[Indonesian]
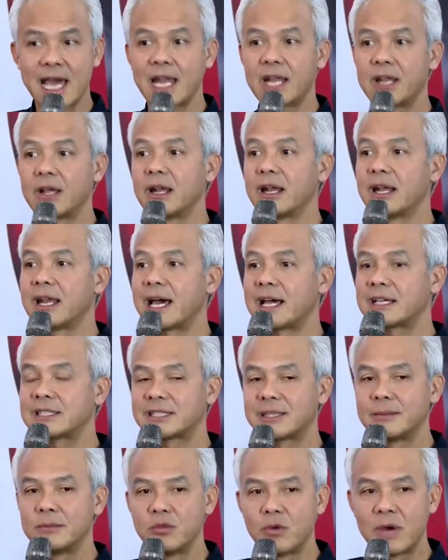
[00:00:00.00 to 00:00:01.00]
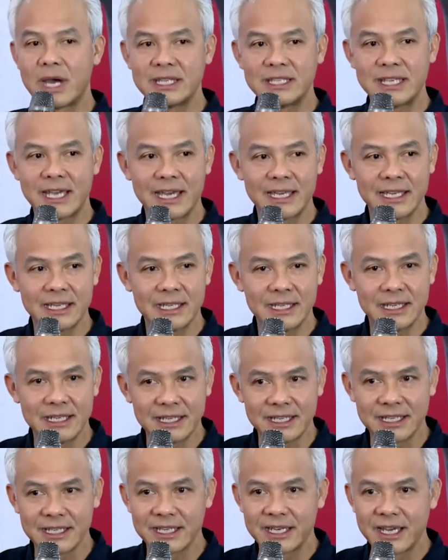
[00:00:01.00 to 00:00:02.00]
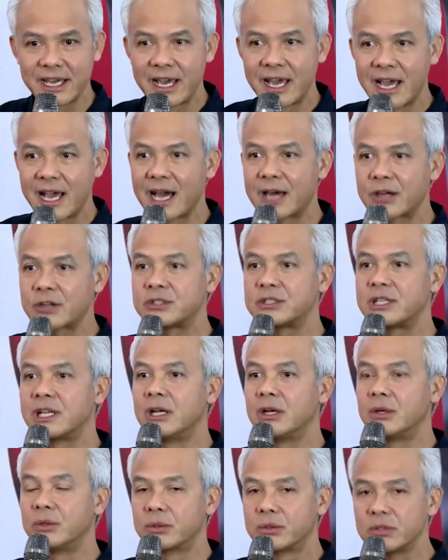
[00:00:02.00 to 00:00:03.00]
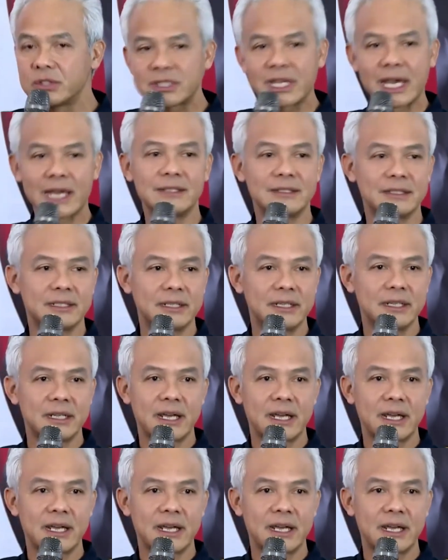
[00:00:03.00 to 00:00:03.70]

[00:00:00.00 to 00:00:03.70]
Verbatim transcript: Kalaulah semuanya ini harus diluruskan